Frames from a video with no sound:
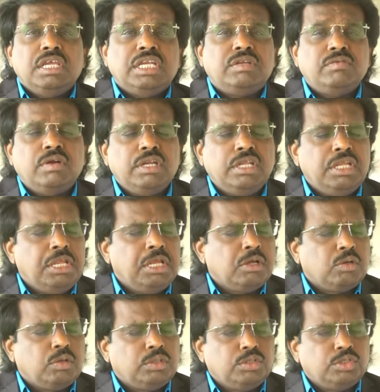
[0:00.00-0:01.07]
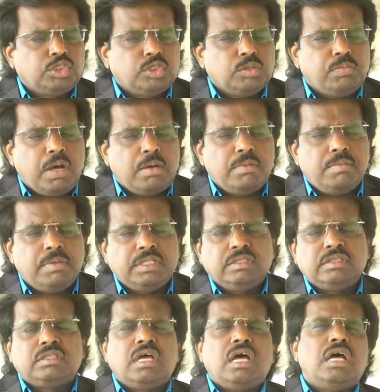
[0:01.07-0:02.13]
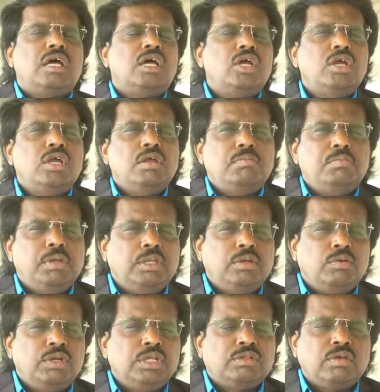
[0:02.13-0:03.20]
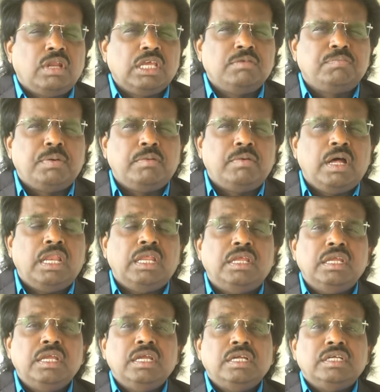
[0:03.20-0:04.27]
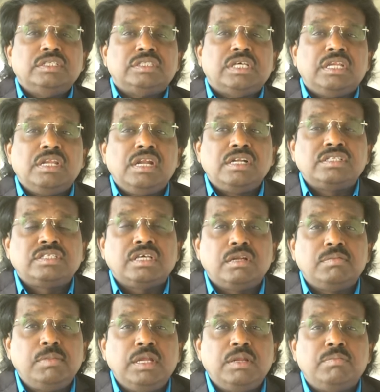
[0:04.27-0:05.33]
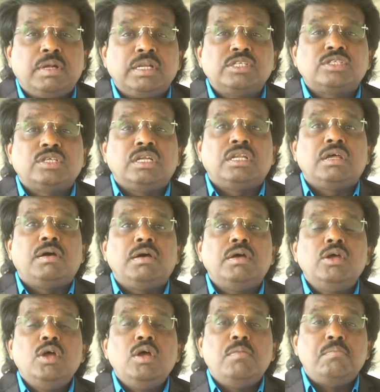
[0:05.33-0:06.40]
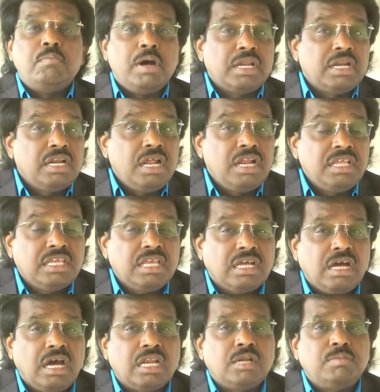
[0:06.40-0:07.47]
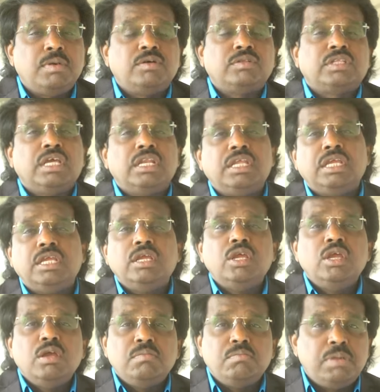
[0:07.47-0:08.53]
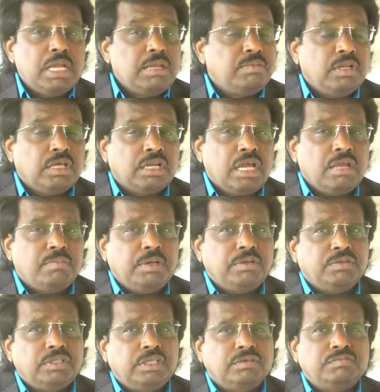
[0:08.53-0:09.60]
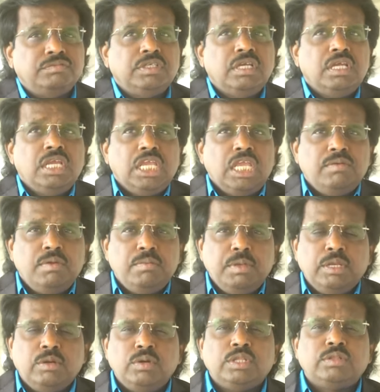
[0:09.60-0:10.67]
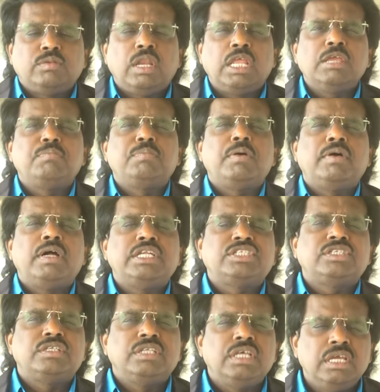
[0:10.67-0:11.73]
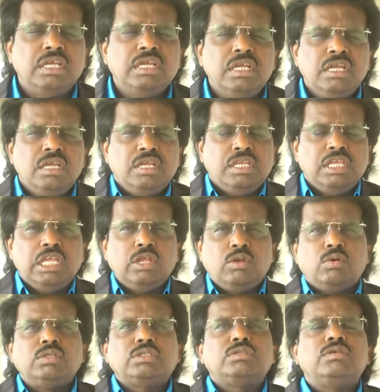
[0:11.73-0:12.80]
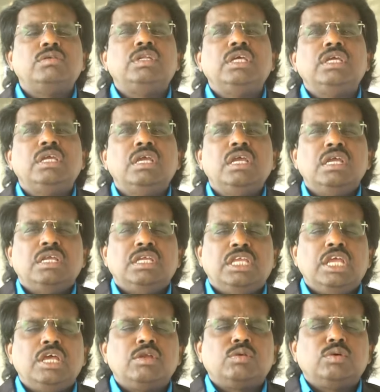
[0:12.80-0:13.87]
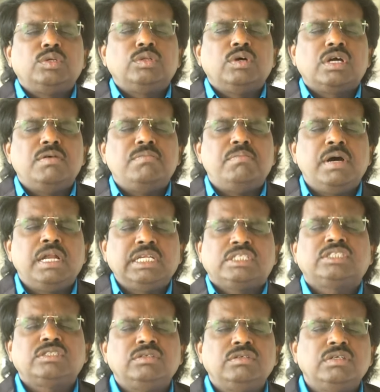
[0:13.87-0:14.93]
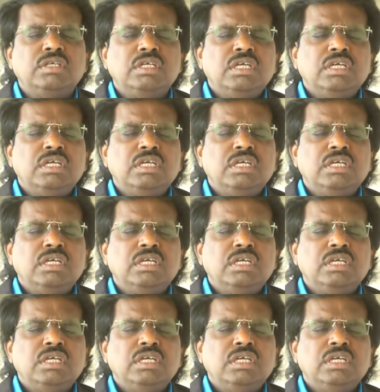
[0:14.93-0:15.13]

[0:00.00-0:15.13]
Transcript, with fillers: ఇటువంటి ఏ రోజు స్వభావం అంతా మీ నుండి తొలగిపోవాలి శరీరానుసారమైన మనసు అంట మరణానికి అని బైబిల్లో రాయబడి ఉంది ఇవి మీ నుండి తొలగిపోవాల్సిందే ఈ రోజు నుండి ఏ రోజు ఒక మనస్సు